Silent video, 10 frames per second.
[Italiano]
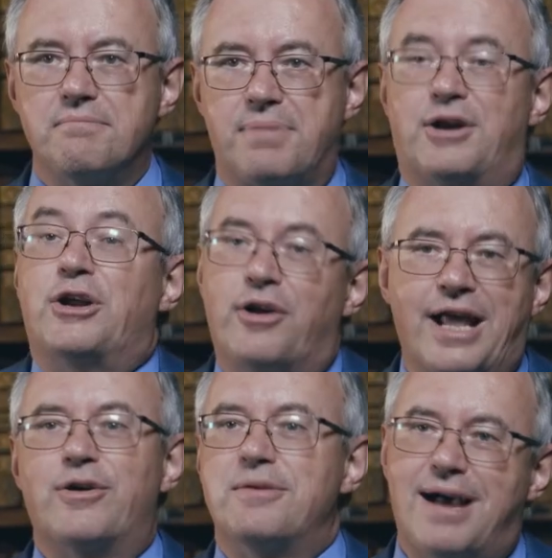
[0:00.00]
Per noi non
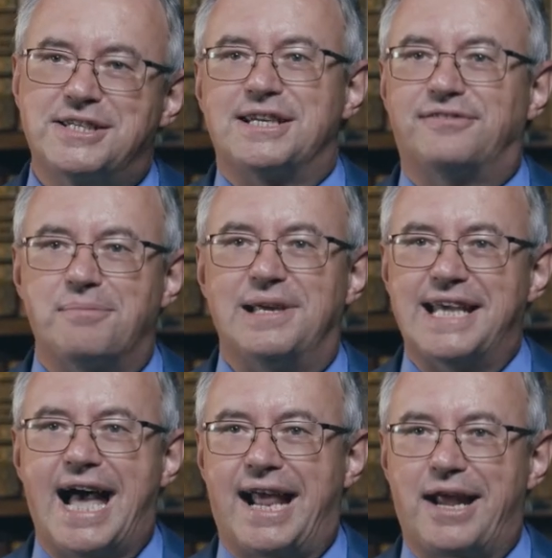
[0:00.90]
è un'immagine
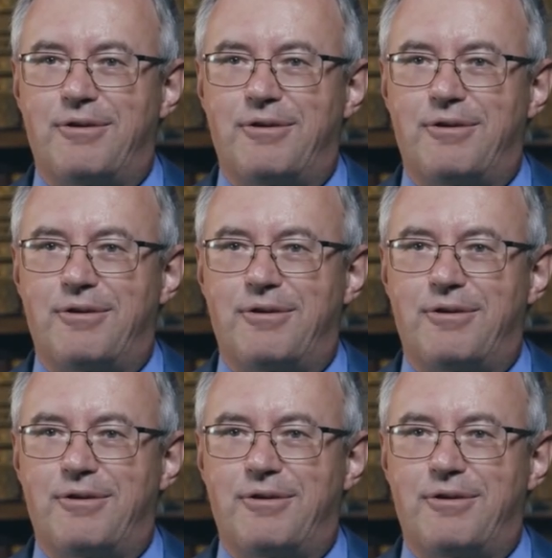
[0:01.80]
familiare,